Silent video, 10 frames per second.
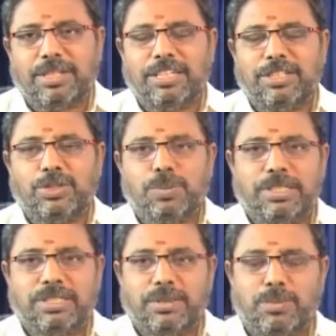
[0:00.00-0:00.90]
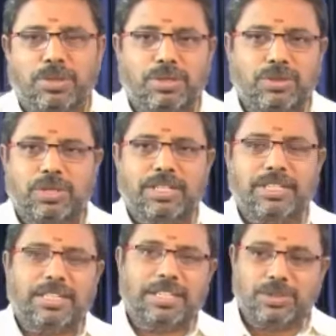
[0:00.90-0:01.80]
கணேஷ்குமார் சார் சொன்னார்
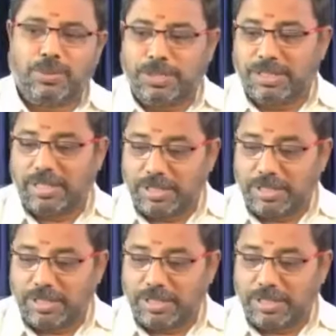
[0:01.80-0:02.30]
கணேஷ்குமார் சார்